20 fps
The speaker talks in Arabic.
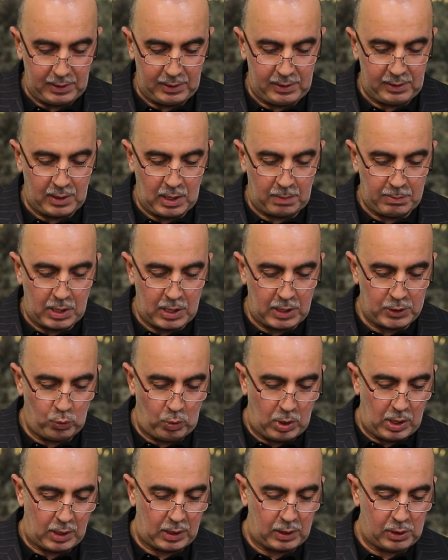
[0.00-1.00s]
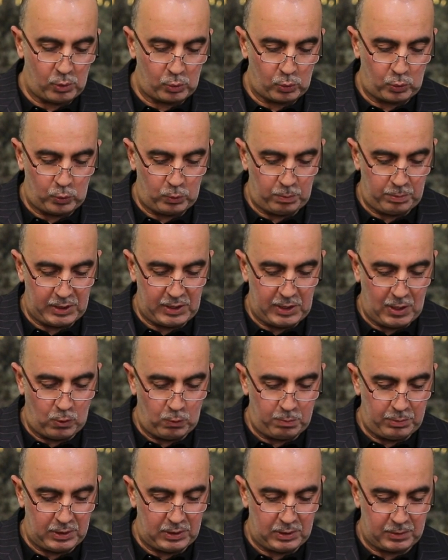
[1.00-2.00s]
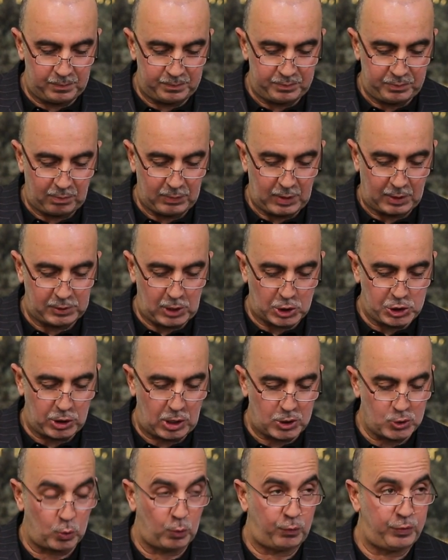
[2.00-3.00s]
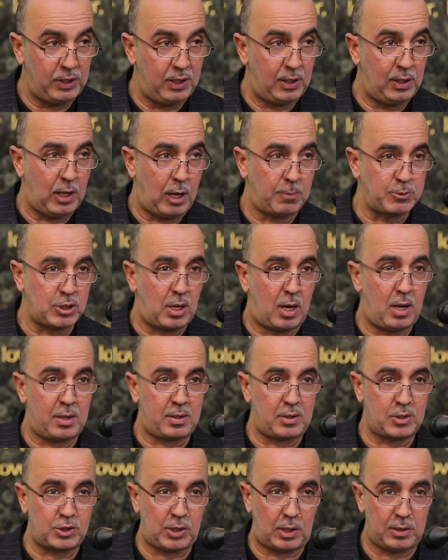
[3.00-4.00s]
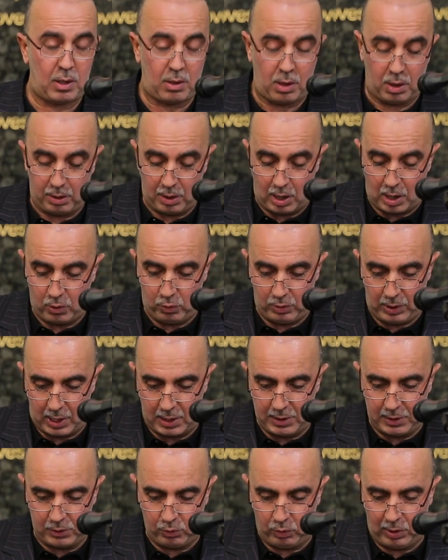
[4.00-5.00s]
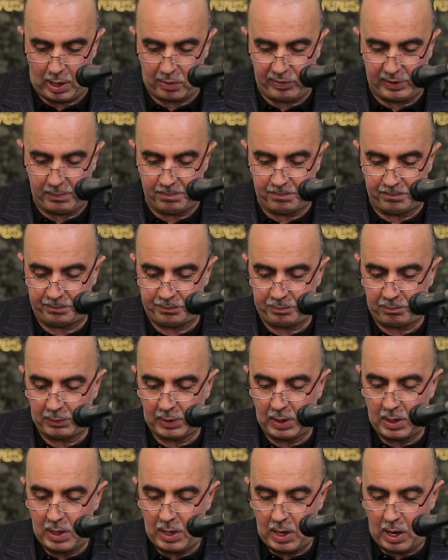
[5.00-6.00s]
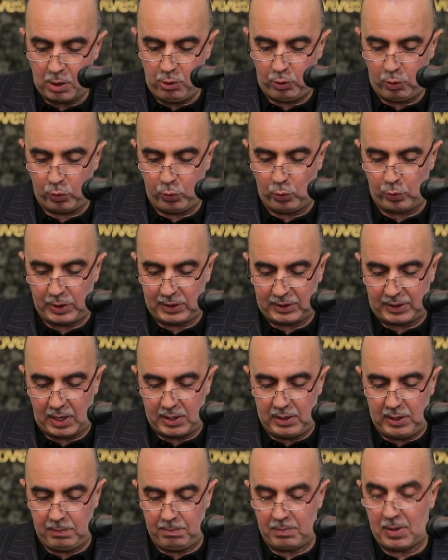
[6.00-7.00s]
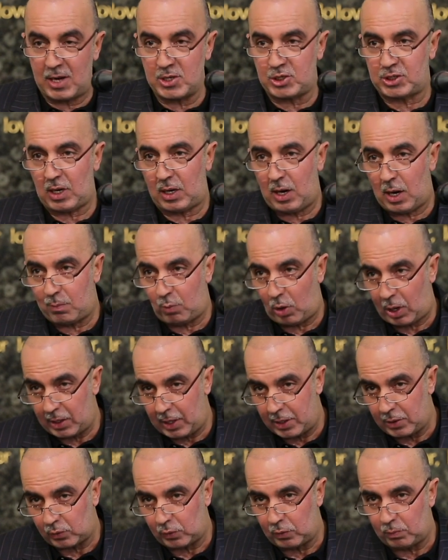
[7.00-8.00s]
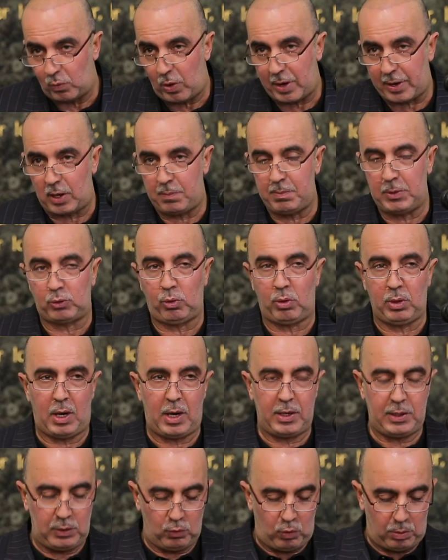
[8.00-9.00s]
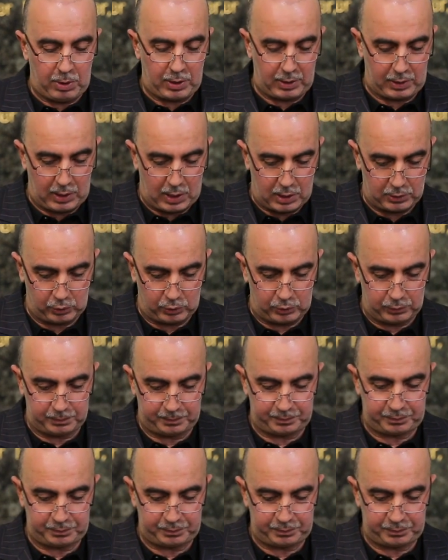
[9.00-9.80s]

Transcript: إنما يؤخرهم ليوم تشخص فيه الأبصار صدق الله العلي العظيم الحضور الكريم السلام عليكم ورحمة الله وبركاته